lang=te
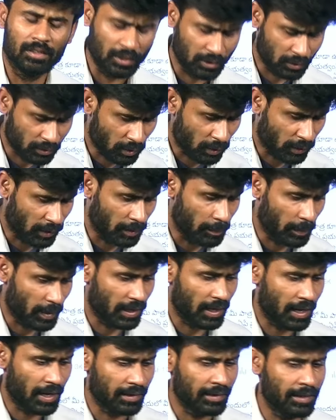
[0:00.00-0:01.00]
ఏదో దొంగలు
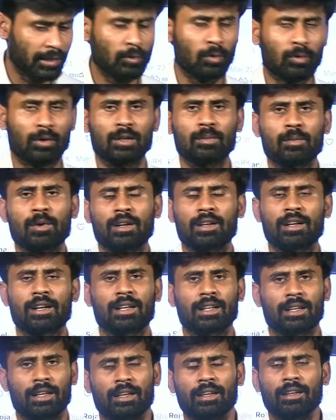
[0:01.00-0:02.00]
పడ్డా అనేది కుక్కలు
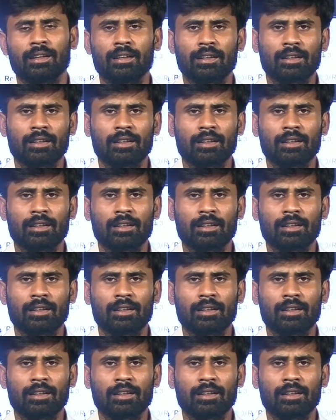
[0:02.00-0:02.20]
మురిగినట్టుగా